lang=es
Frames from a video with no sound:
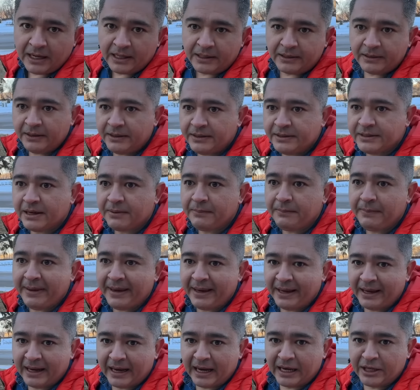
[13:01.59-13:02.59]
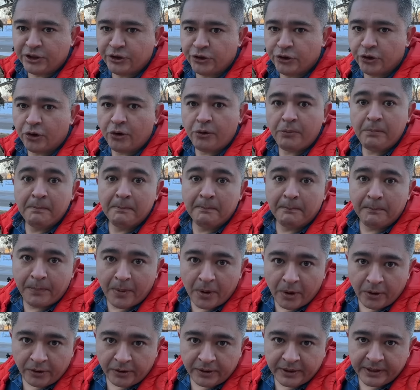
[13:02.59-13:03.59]
ardilla me engañó
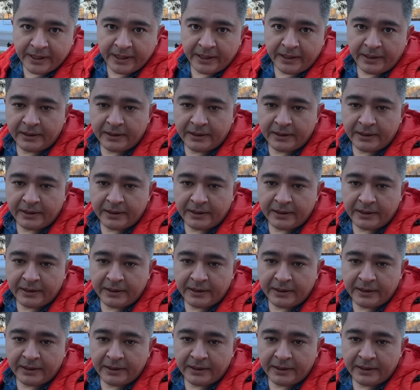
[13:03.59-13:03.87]
porque...